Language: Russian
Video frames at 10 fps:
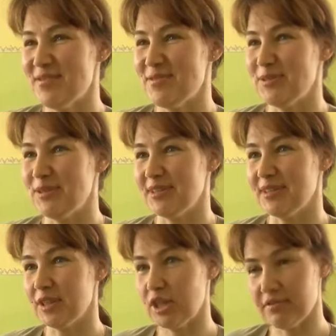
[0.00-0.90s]
Вот. Э,
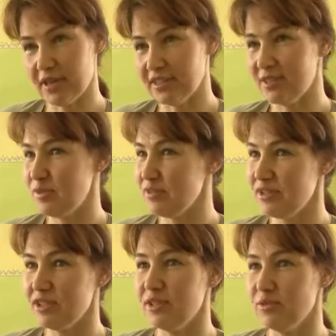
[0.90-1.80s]
кроватки
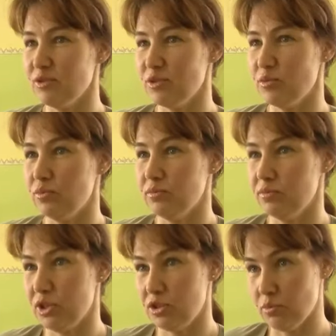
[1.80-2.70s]
привезли, у нас
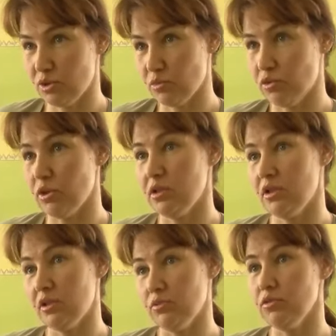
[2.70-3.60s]
дети смогут
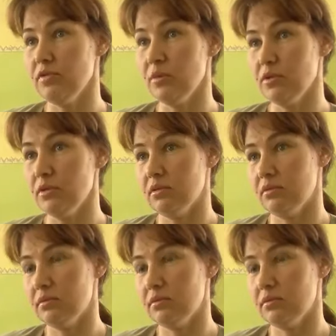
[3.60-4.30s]
отдохнуть в обед.